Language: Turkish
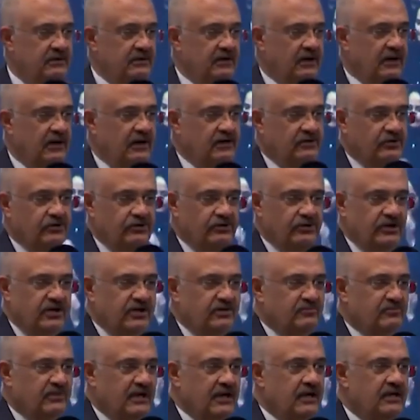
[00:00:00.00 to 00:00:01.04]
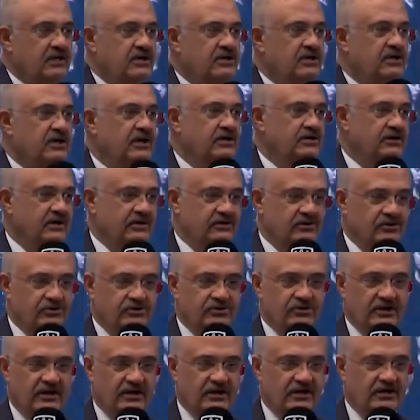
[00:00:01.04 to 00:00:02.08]
Argo deyimle iyi yerde
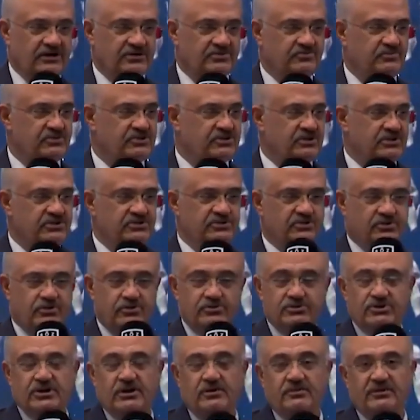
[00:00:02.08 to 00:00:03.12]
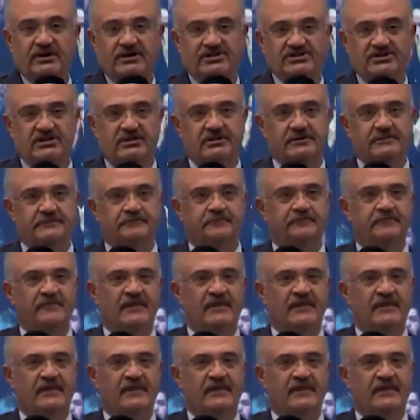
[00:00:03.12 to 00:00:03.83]
dükkan açmışız, köşe başı.